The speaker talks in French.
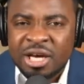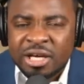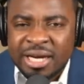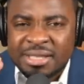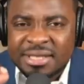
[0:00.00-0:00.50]

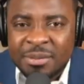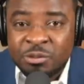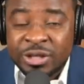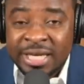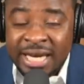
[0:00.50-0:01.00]
quantité
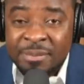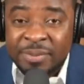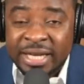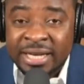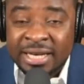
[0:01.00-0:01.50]
moun qui
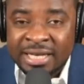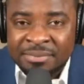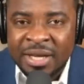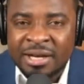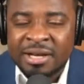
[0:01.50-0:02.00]
impliqué dans crime
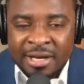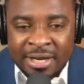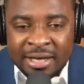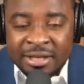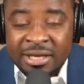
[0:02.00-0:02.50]

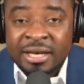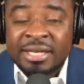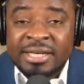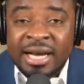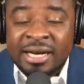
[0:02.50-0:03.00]
nan, qui
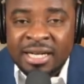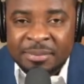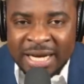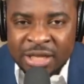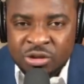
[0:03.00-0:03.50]
qui degré
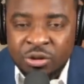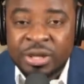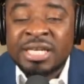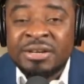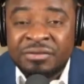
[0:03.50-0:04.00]
d'implication
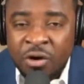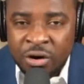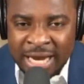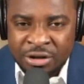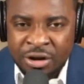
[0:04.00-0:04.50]
qui niveau
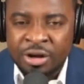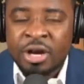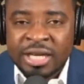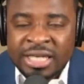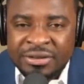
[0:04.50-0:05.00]
d'ailleurs
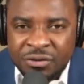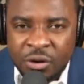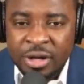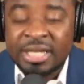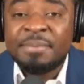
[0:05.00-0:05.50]
qui niveau
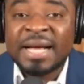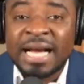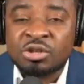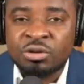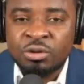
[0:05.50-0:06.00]

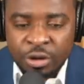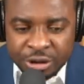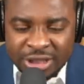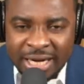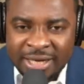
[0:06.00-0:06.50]
d'implication yo
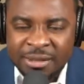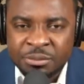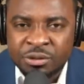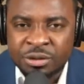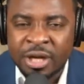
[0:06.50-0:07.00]
chaque grand
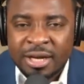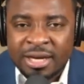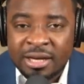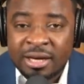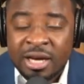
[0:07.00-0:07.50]
moun
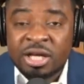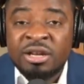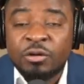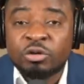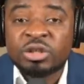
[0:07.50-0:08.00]
qui qui
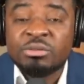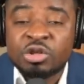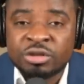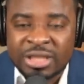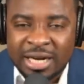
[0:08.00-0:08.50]
niveau
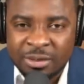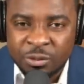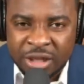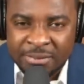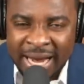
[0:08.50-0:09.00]
contribution chaque grand moun
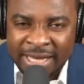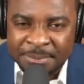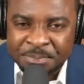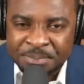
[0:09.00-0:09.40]
te baille